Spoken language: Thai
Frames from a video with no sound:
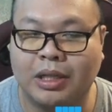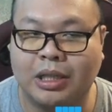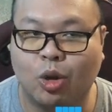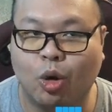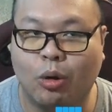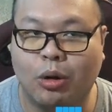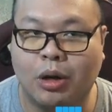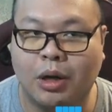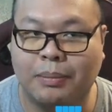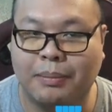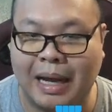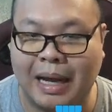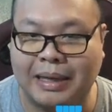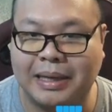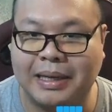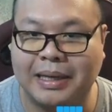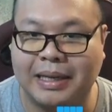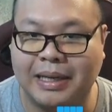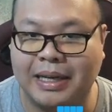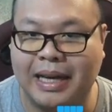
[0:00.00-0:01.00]
ตัวหมัด
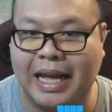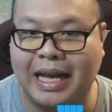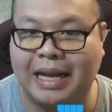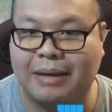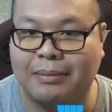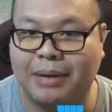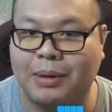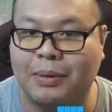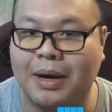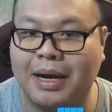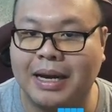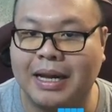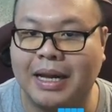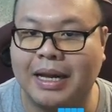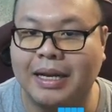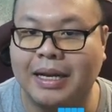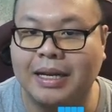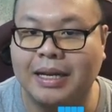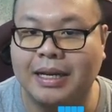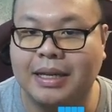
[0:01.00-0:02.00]
เด็กมาด้วยนะ
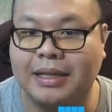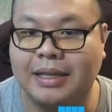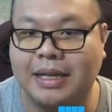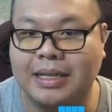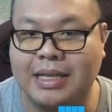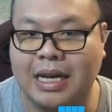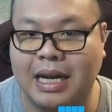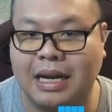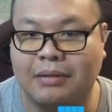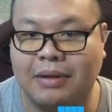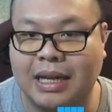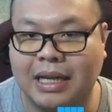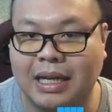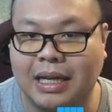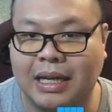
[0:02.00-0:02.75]
เนื่องจากว่า